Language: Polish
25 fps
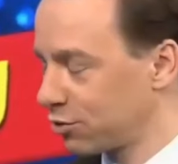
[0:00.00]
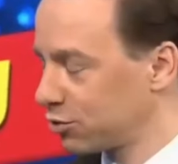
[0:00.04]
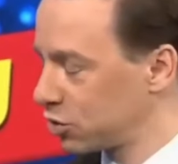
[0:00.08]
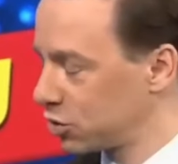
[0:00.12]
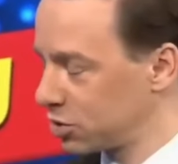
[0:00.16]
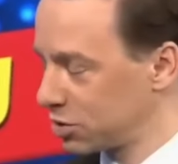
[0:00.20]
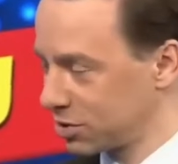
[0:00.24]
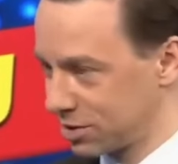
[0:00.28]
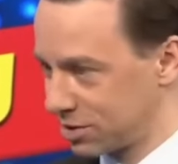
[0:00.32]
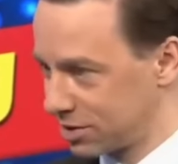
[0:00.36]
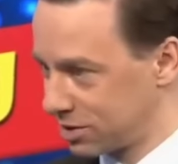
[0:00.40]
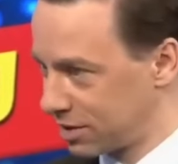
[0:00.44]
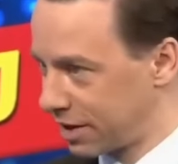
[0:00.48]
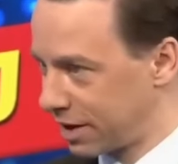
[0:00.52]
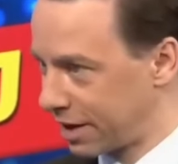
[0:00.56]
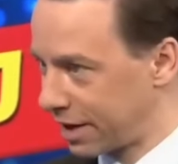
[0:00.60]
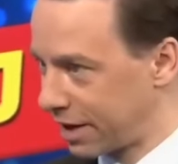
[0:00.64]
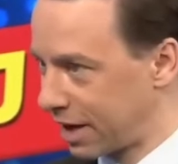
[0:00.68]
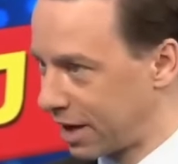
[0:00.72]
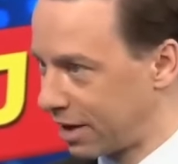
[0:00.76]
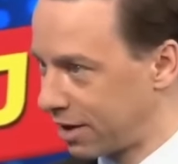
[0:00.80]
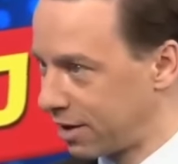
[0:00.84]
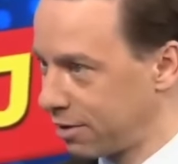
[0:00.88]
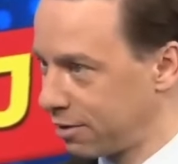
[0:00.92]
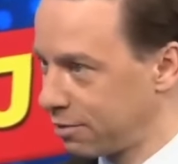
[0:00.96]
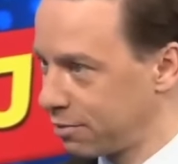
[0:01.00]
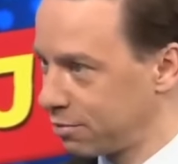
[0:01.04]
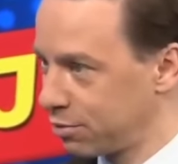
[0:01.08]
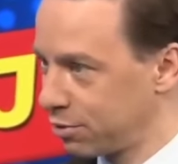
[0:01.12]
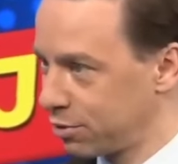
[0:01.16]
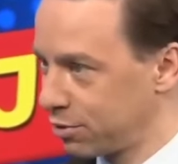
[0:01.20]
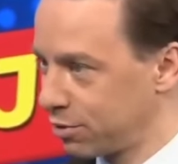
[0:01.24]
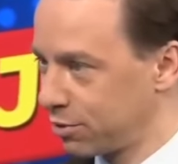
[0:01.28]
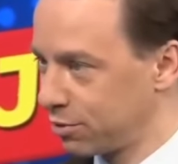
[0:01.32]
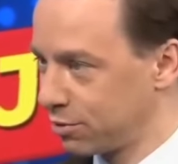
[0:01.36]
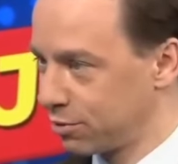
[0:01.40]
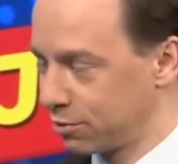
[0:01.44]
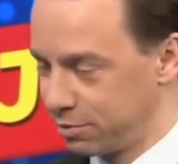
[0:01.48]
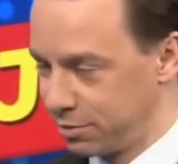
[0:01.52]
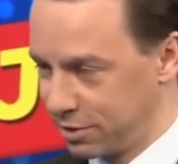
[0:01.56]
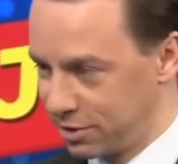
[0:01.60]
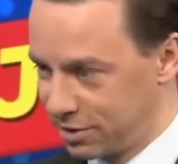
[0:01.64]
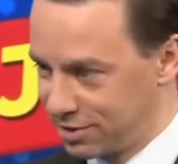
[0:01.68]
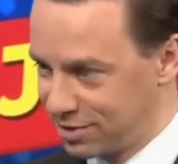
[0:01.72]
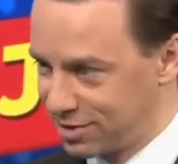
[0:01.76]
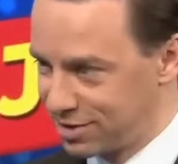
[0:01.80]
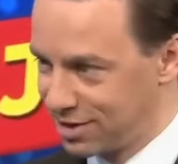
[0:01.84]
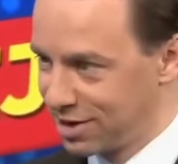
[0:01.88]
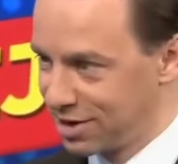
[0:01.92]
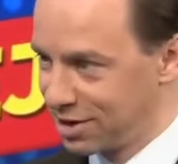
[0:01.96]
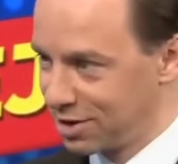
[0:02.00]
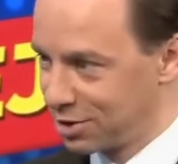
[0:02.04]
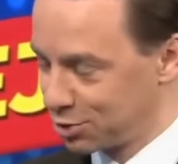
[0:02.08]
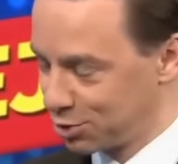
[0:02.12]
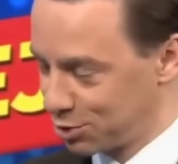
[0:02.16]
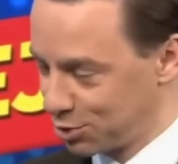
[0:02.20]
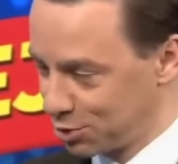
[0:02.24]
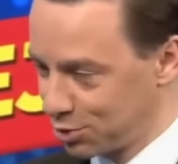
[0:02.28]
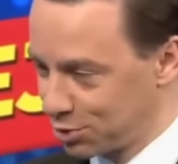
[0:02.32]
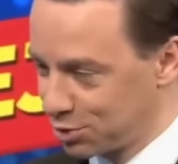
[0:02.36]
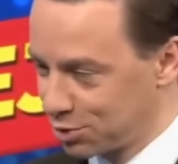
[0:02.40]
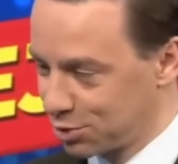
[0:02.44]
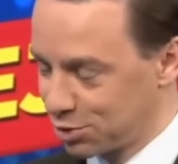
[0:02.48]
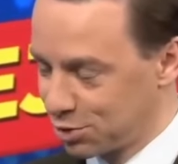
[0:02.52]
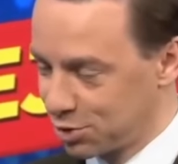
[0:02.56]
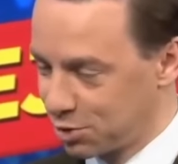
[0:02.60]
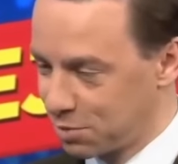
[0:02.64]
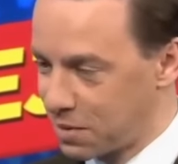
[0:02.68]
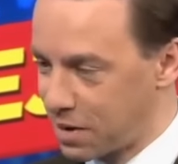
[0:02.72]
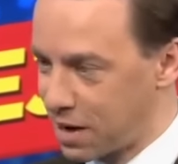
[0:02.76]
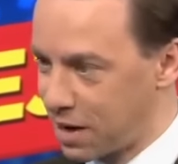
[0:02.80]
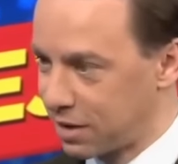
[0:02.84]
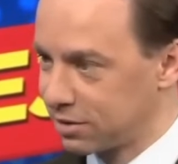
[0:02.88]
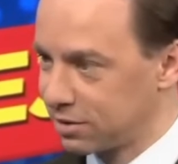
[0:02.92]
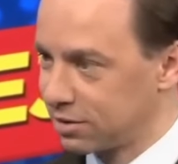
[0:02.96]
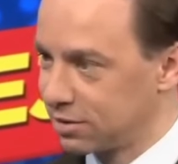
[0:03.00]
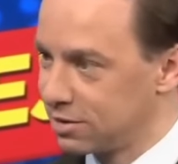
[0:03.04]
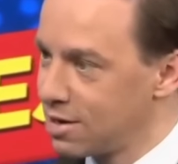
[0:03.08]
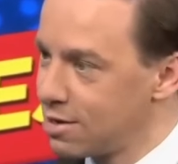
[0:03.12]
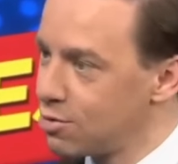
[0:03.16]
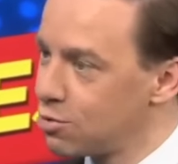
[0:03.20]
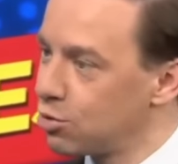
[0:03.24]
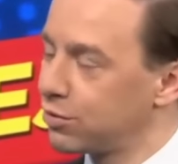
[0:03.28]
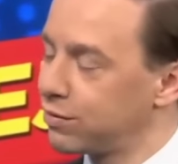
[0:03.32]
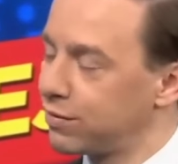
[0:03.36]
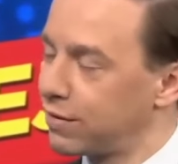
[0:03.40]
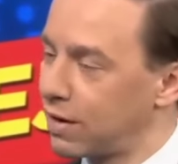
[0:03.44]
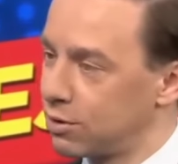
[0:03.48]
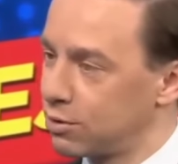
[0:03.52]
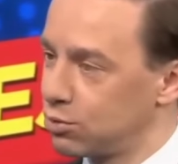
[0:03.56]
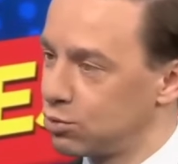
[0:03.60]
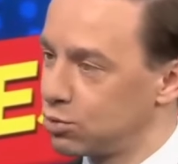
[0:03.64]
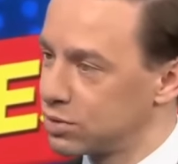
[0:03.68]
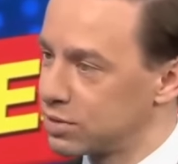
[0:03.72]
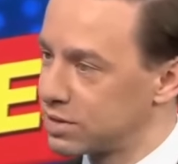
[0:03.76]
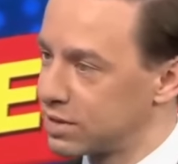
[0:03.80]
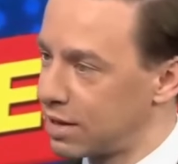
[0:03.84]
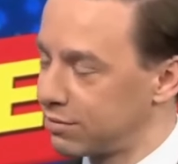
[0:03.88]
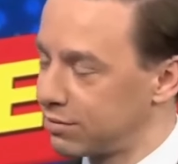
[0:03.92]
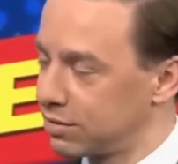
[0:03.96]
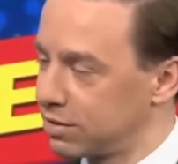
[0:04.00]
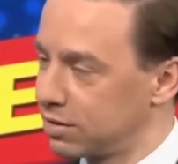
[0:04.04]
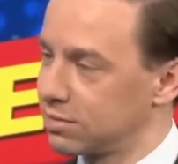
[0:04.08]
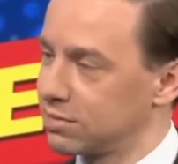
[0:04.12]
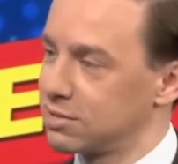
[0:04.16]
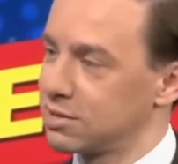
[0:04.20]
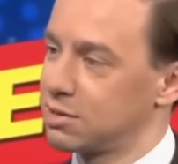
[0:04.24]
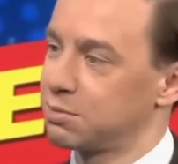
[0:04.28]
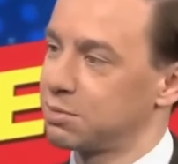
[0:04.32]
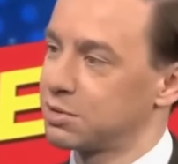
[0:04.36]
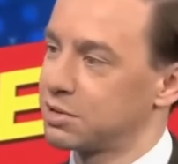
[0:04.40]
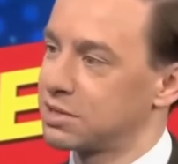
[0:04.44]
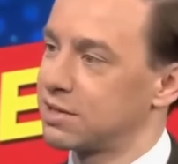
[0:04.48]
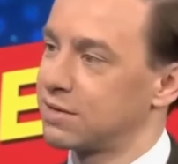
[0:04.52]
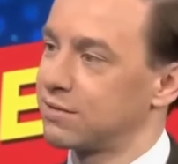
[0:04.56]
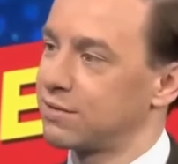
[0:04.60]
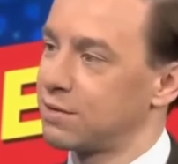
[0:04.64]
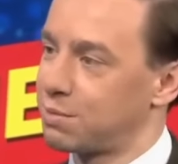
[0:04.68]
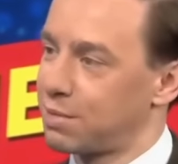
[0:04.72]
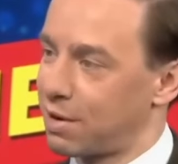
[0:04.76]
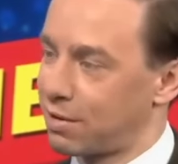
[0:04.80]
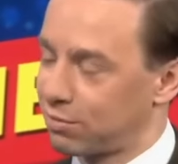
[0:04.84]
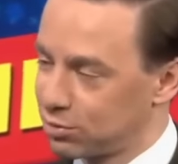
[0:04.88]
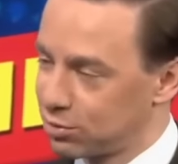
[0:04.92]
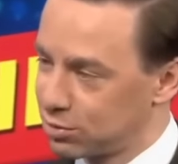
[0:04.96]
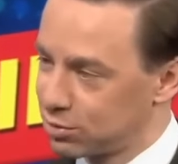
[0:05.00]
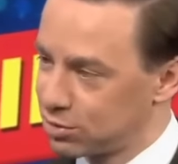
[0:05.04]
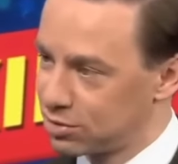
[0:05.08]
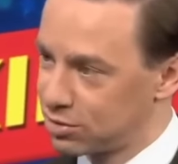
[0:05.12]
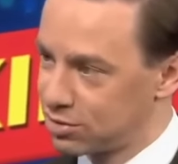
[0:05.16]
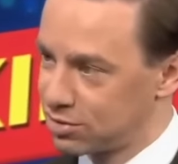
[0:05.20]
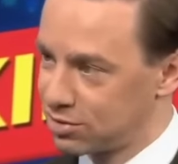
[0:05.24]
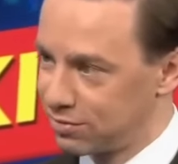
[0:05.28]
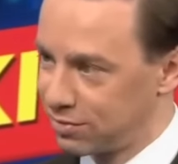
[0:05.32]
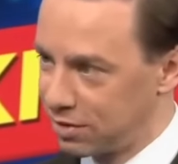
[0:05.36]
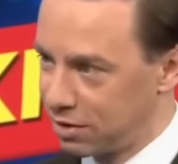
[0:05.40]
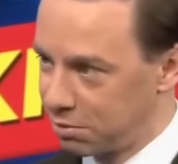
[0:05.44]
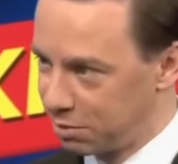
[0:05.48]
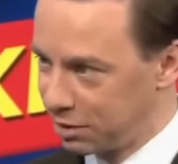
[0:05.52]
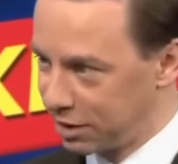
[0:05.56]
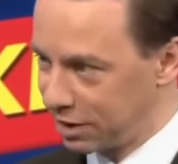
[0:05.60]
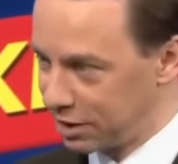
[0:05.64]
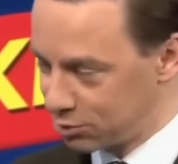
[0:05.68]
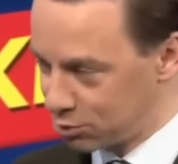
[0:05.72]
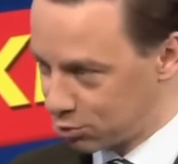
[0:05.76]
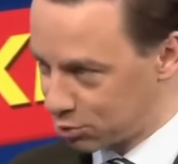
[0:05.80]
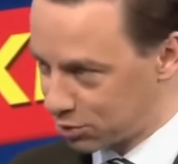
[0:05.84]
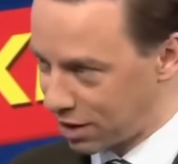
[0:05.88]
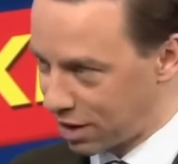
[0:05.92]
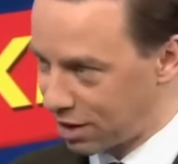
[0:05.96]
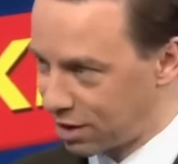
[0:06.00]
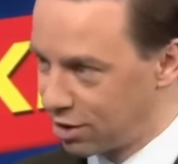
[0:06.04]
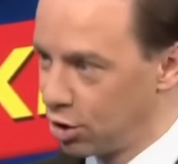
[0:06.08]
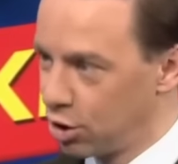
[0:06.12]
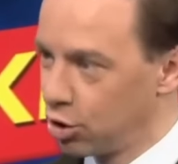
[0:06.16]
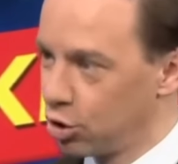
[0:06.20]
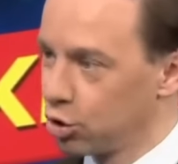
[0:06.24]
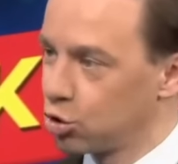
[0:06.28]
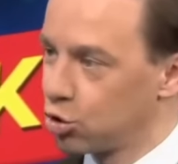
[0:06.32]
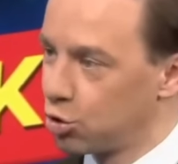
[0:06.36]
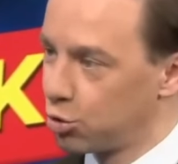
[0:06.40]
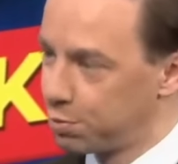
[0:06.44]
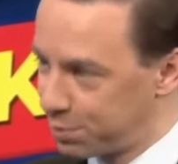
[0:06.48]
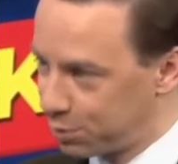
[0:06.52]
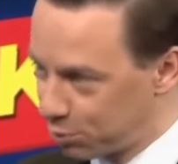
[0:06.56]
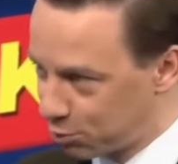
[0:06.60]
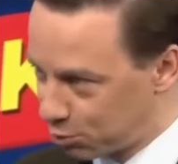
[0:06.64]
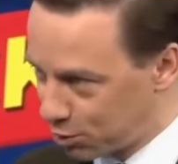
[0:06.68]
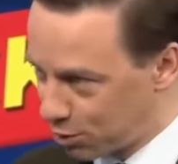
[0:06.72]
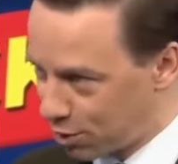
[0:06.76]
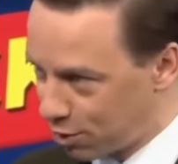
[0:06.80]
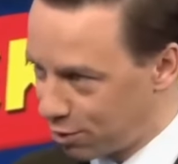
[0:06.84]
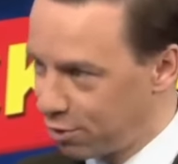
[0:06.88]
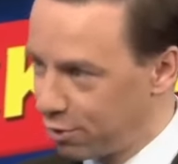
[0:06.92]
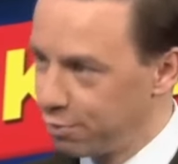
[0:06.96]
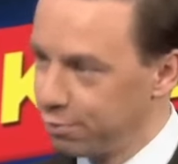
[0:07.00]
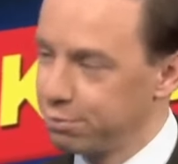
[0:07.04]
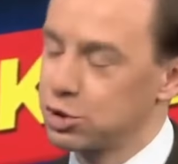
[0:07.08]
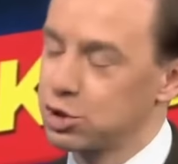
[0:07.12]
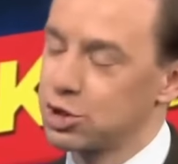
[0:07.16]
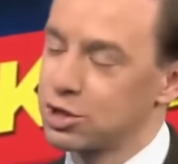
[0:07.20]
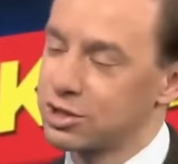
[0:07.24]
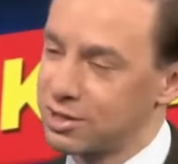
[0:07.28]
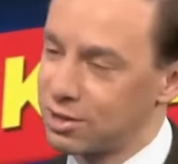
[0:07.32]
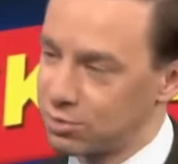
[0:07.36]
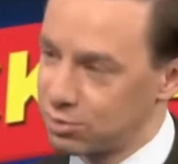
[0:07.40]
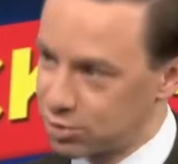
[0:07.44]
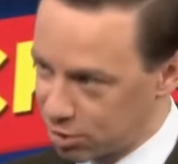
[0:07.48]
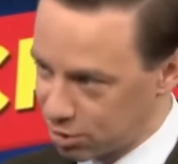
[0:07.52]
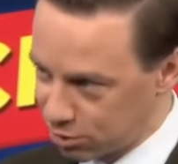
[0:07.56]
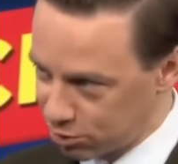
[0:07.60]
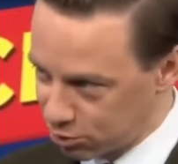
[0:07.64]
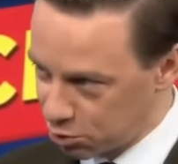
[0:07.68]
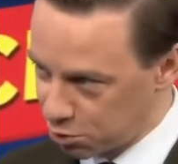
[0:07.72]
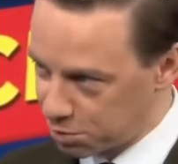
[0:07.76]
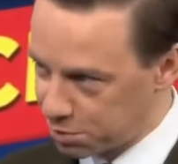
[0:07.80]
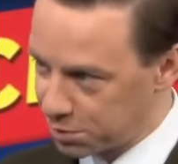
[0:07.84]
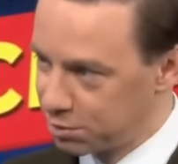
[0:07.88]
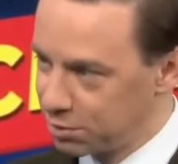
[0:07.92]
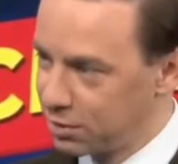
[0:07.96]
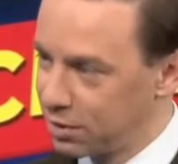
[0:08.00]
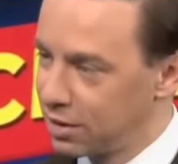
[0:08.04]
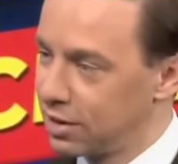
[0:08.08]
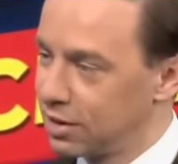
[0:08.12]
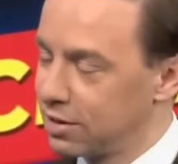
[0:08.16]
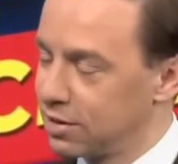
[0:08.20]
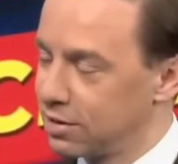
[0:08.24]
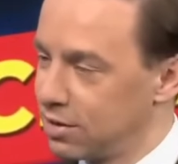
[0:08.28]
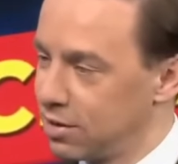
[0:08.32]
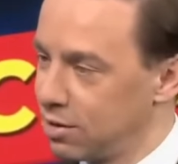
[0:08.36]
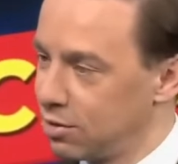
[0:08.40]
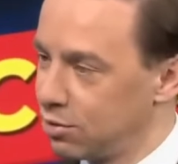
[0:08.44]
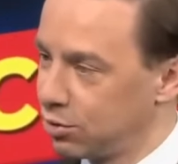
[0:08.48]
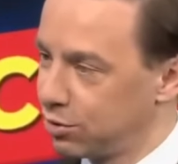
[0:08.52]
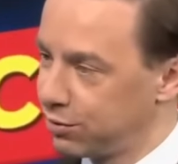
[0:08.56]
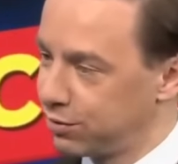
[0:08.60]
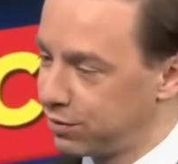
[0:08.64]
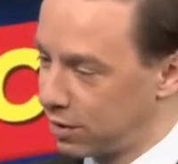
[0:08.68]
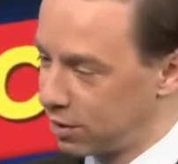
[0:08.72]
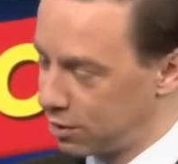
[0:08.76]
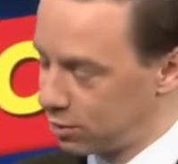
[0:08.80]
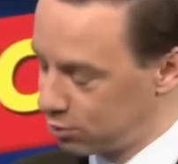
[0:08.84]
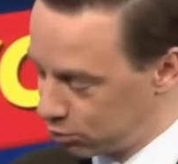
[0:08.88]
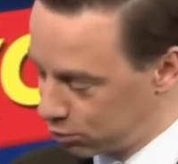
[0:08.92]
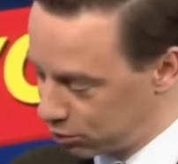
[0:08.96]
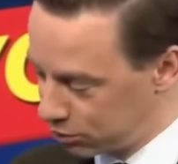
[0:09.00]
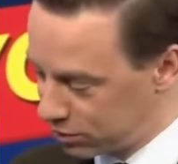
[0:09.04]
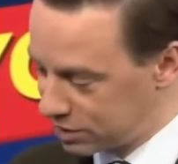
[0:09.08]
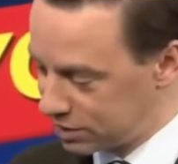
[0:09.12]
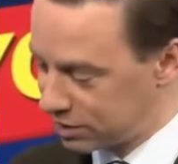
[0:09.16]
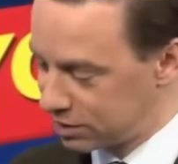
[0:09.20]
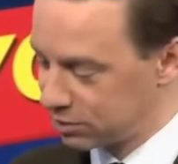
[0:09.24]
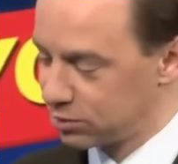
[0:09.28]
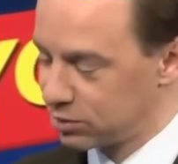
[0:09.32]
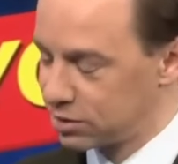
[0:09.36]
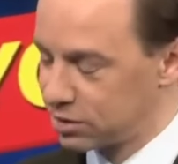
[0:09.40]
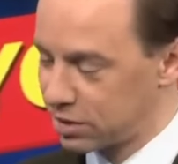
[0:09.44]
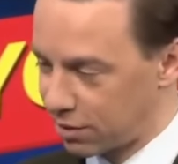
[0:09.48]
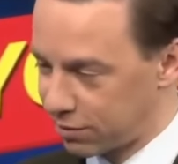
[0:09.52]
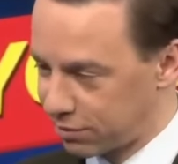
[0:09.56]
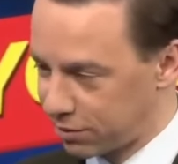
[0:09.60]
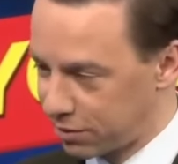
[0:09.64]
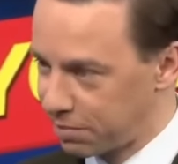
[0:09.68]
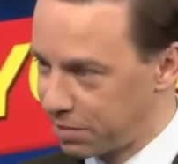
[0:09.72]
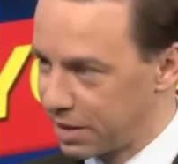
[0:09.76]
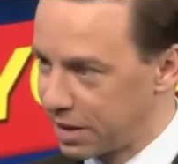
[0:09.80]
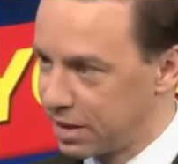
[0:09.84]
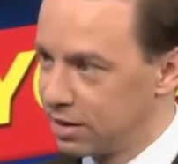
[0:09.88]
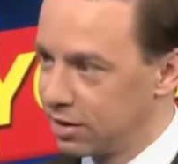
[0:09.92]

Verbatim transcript: wszystko jest nielegalne, bo PiS, rządząc 8 lat, nie uchwalił ustawy dającej podstawę prawną do stosowania Pegasusa. Mhm. Kupił go, przyznał, że go kupił, nie uchwalił ustawy.